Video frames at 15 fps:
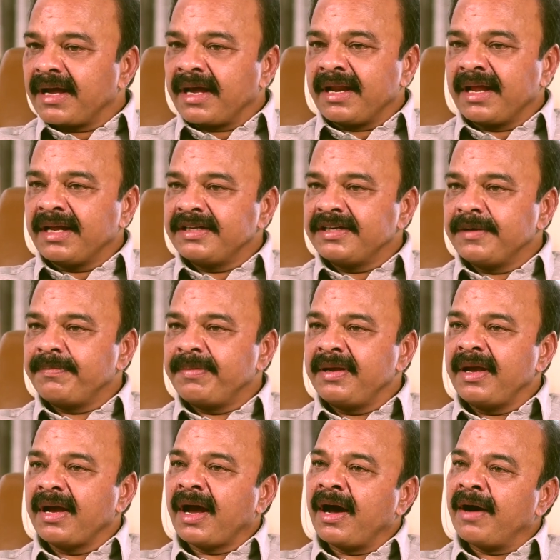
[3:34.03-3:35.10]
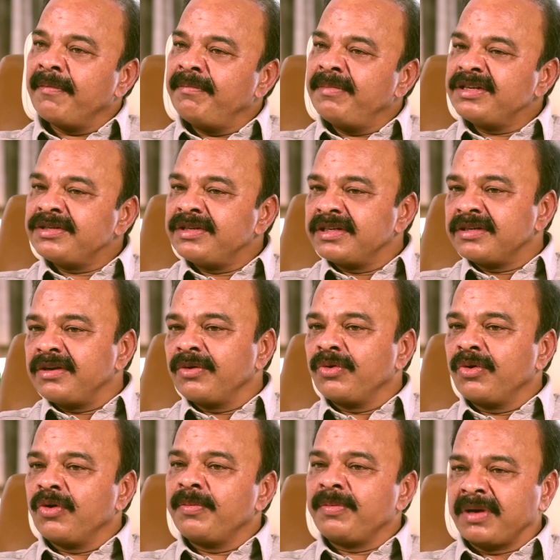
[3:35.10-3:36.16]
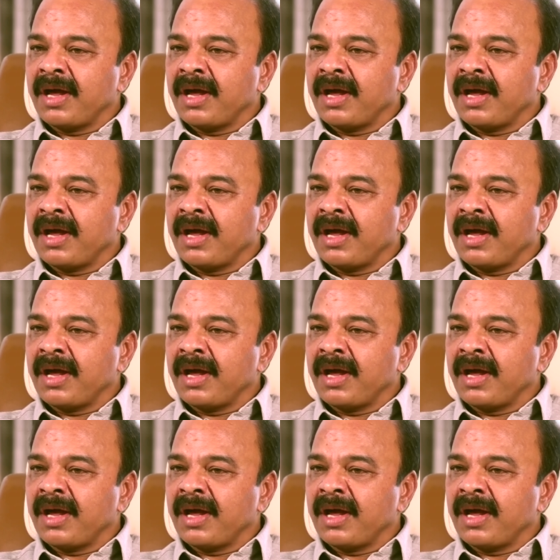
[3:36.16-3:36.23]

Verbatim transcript: అలా అని చెప్పి ఆ బిజినెస్లో గ్రో